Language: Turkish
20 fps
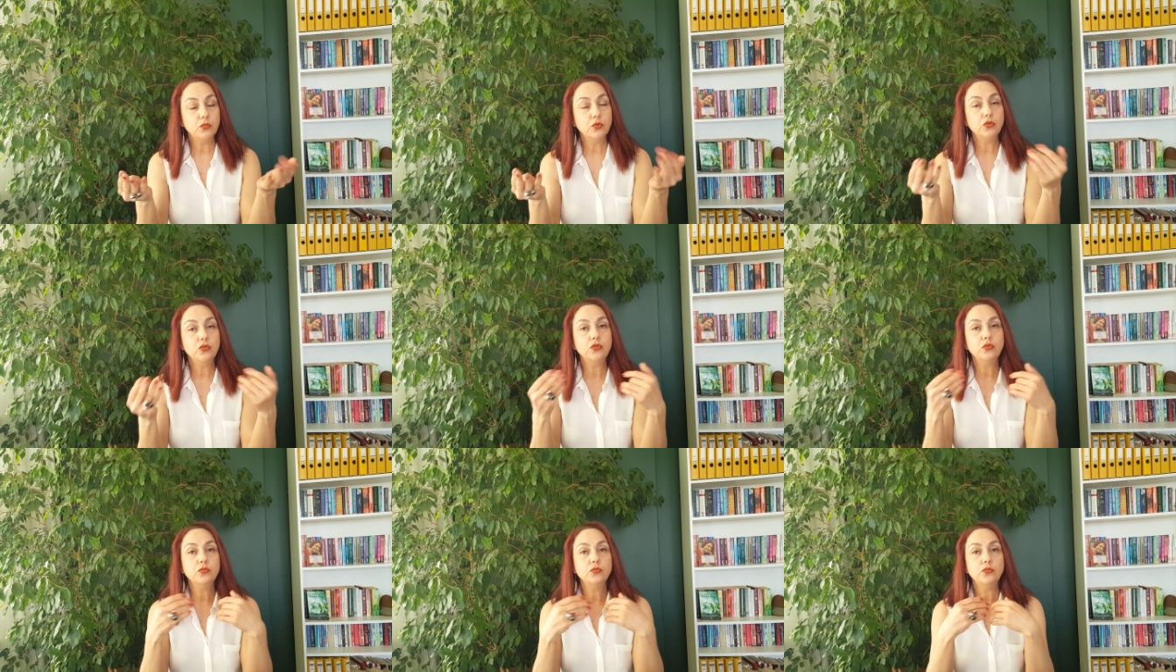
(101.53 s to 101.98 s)

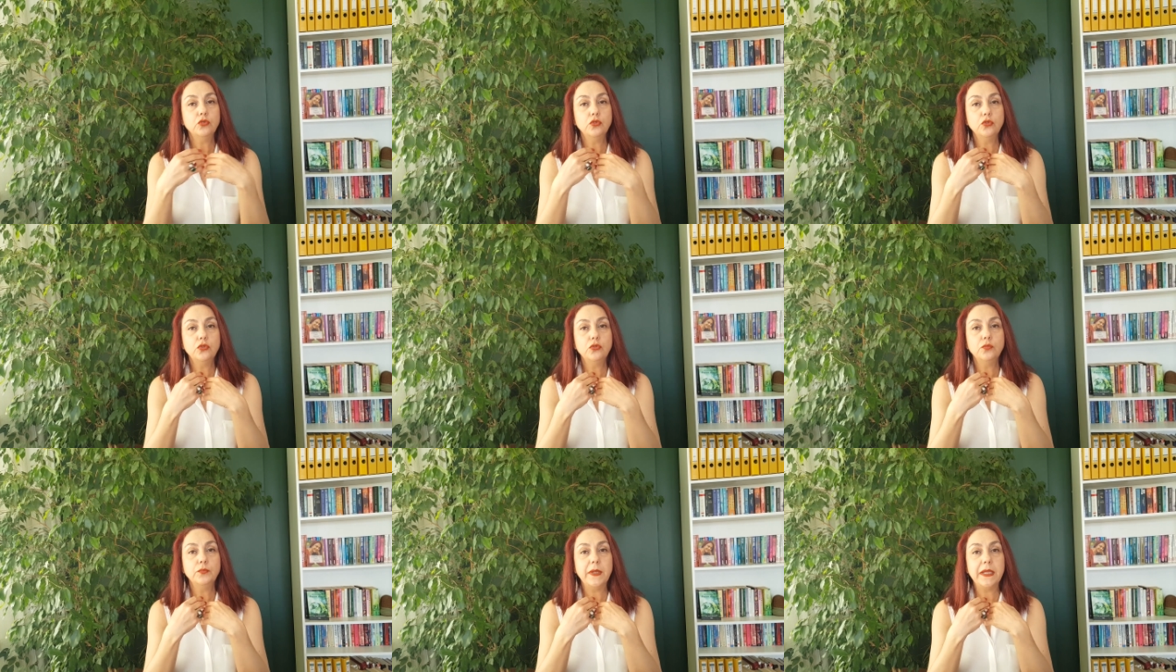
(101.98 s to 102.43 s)

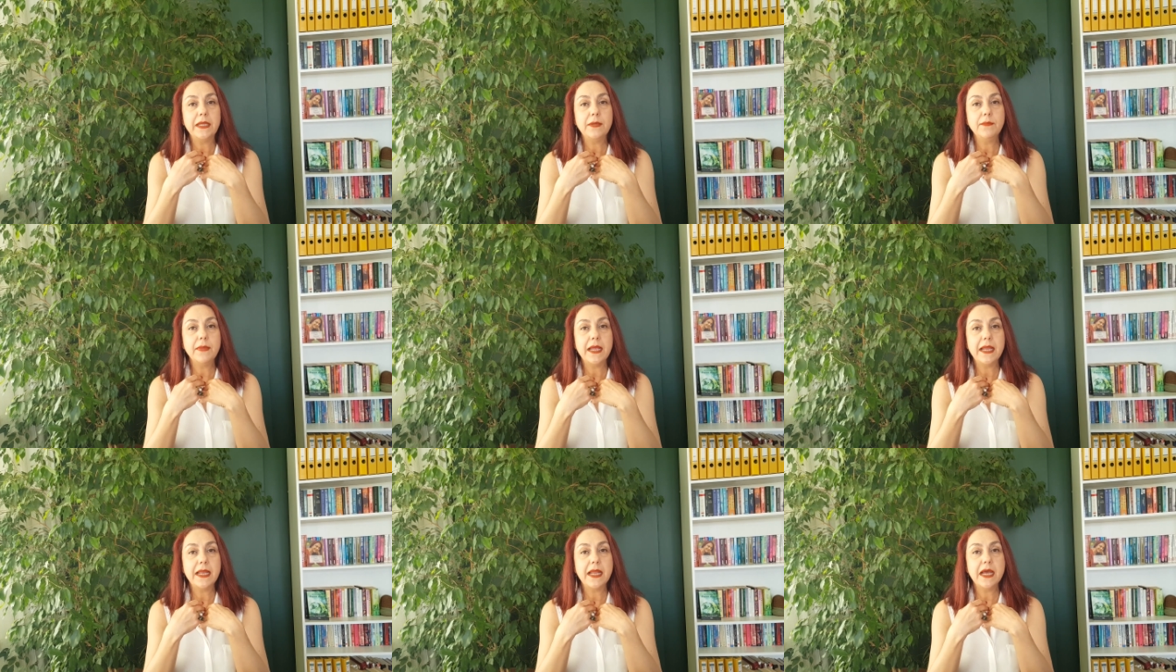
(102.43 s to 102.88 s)
bunun
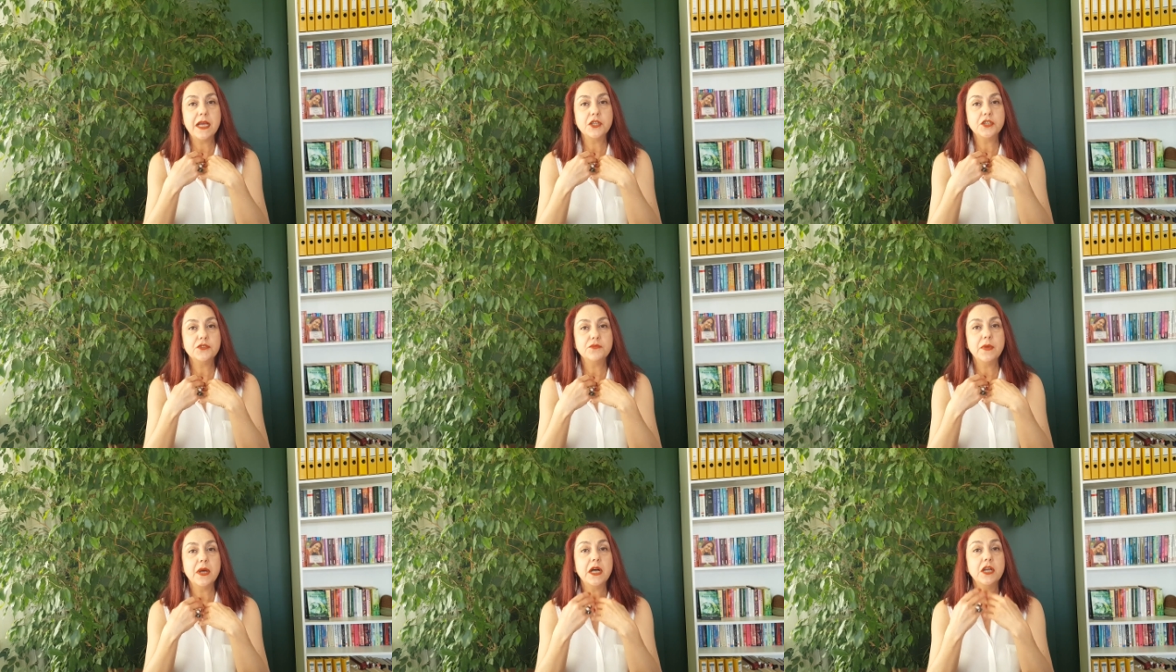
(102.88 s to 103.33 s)
benim
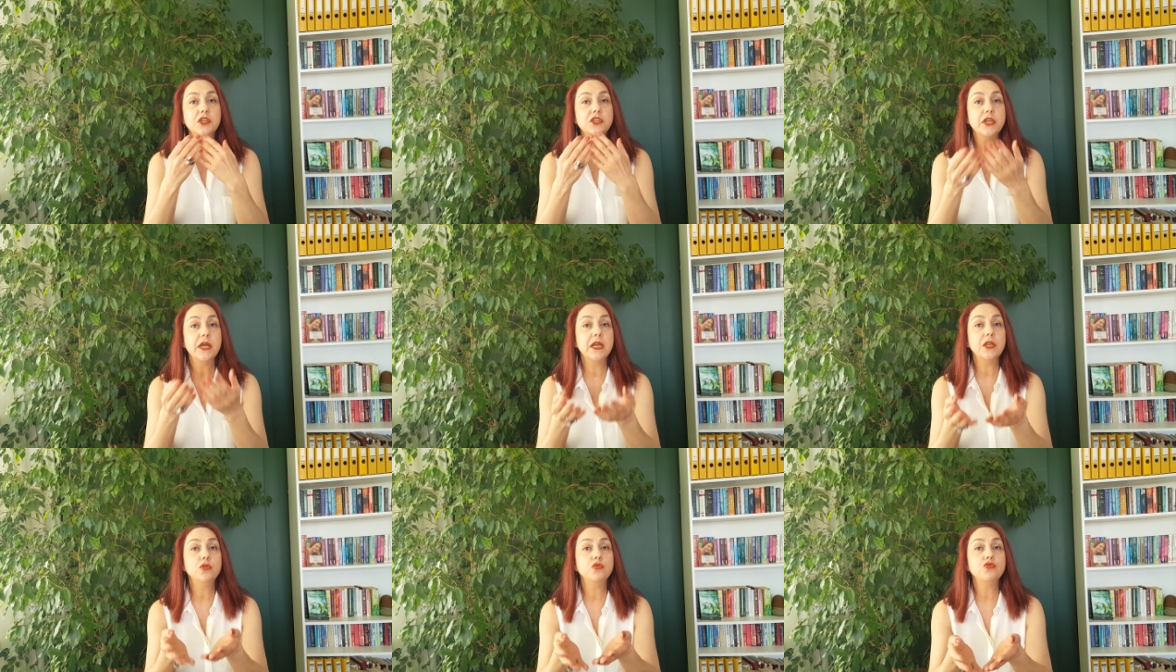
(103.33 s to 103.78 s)
enerjimi
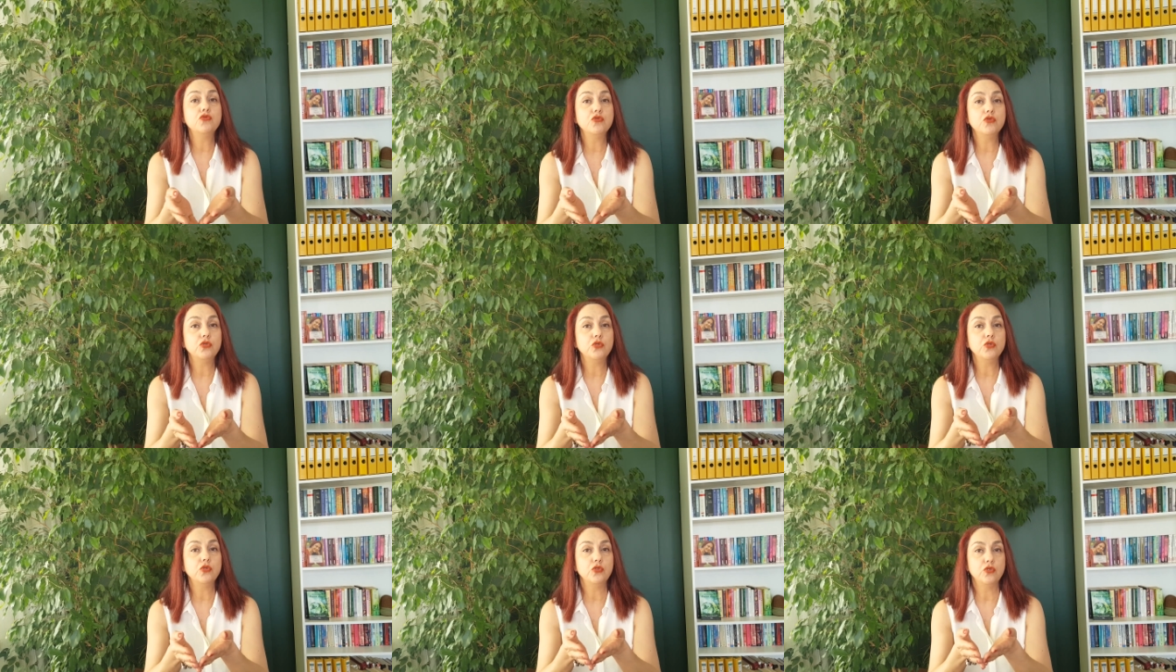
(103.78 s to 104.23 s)
aşağı
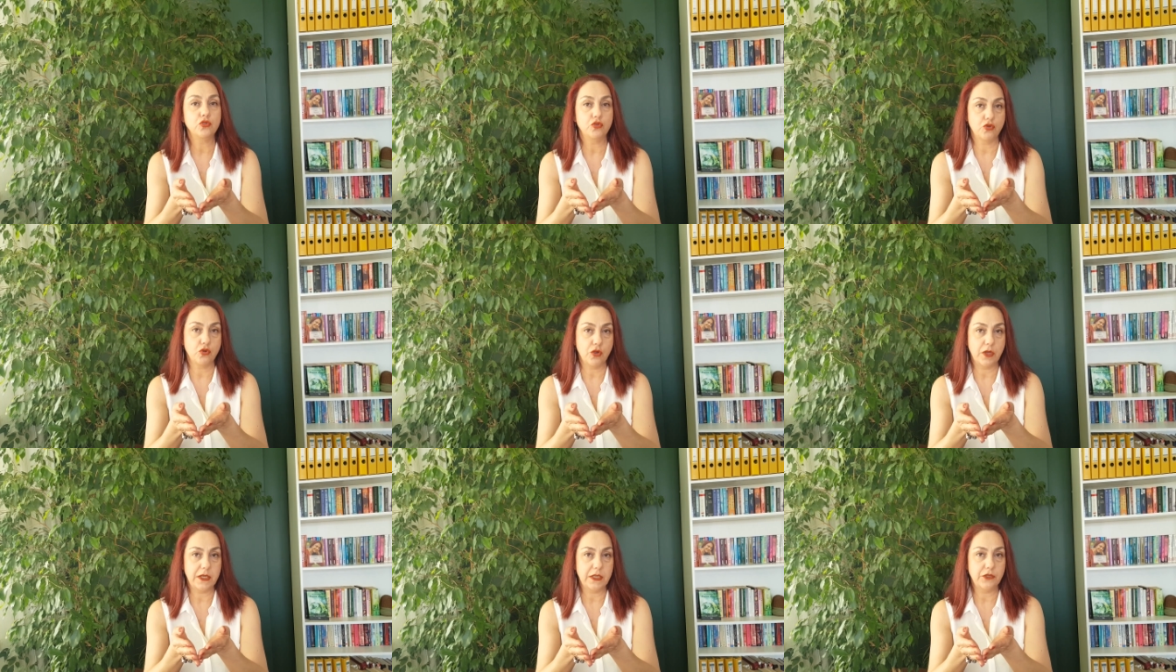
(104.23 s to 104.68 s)
düşürdüğünü
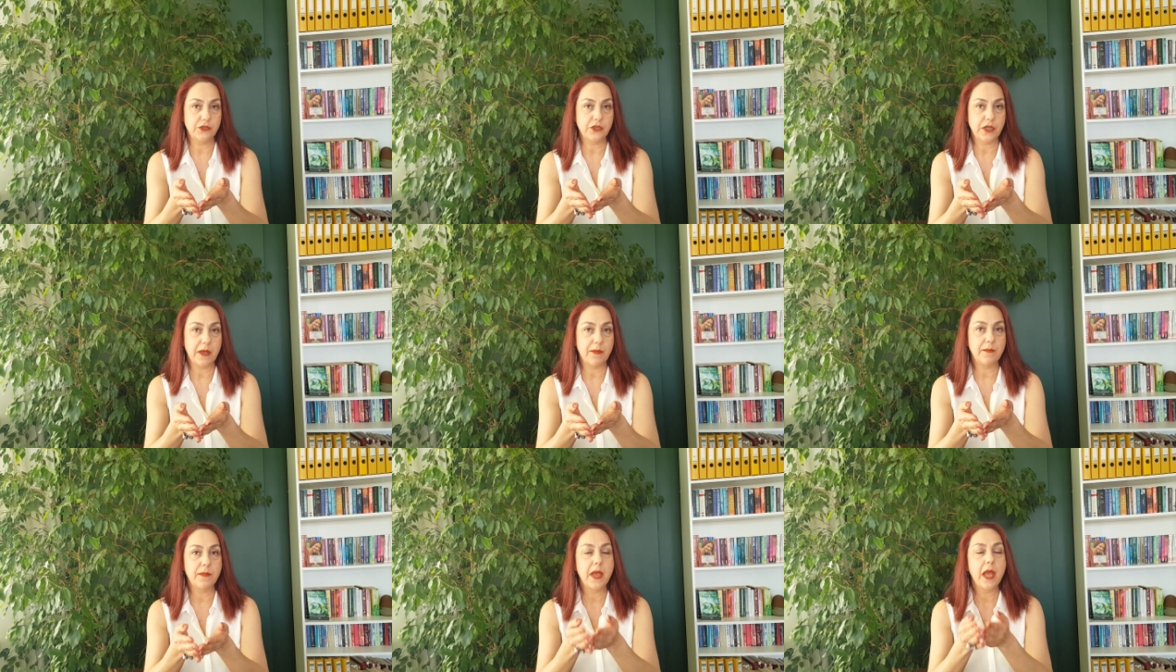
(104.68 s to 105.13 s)

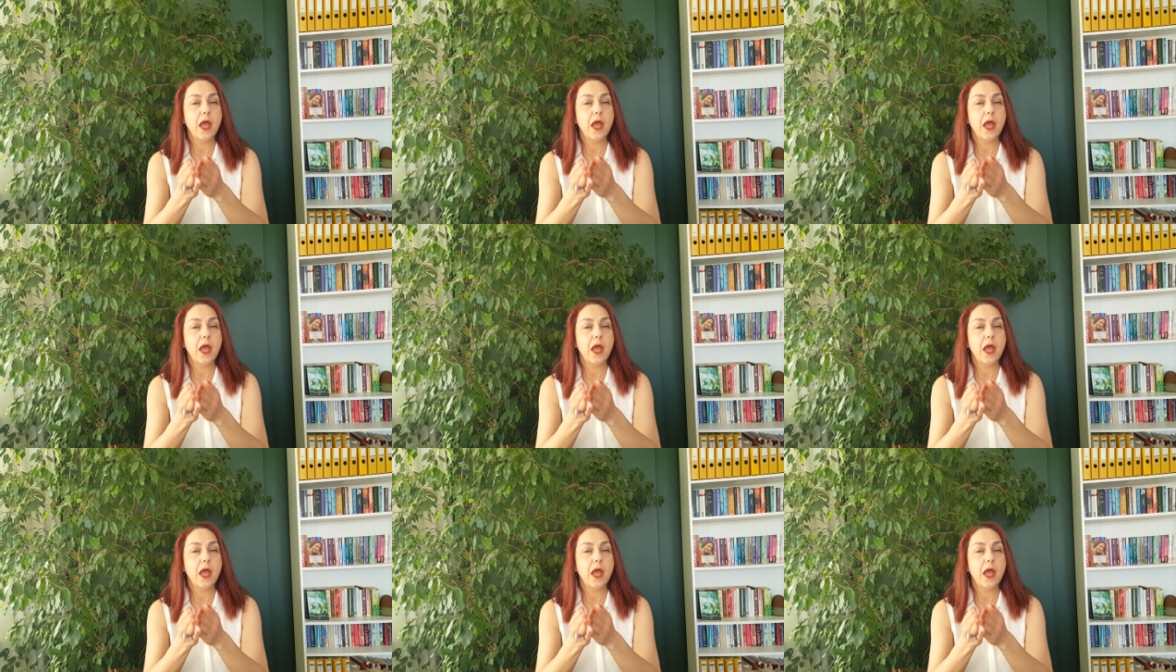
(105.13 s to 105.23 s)
söyleyeceğim.